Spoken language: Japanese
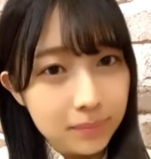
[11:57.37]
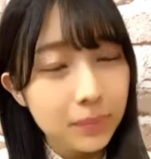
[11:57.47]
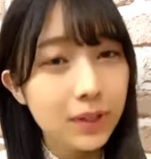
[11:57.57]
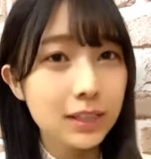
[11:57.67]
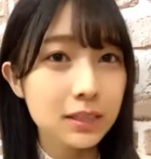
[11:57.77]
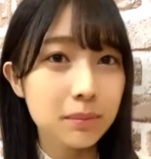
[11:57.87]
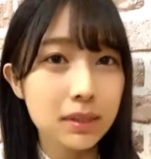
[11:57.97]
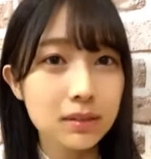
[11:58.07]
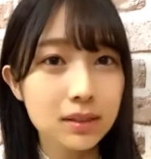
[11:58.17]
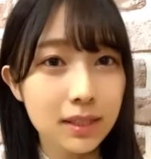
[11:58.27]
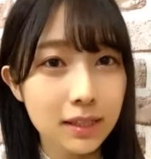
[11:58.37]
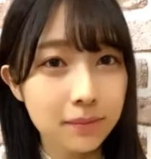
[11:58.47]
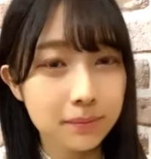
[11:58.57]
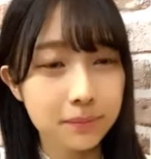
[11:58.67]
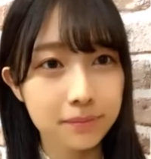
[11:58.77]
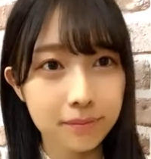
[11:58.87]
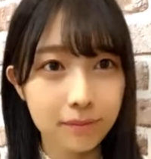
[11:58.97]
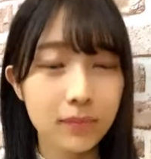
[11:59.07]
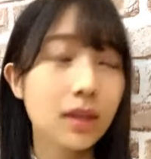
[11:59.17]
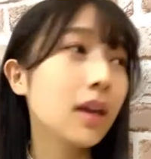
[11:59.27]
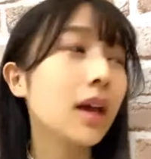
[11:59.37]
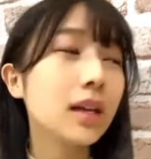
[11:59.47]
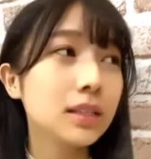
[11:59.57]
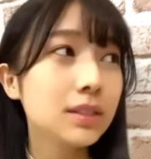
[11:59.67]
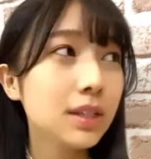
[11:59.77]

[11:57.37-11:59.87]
もう始まっててそ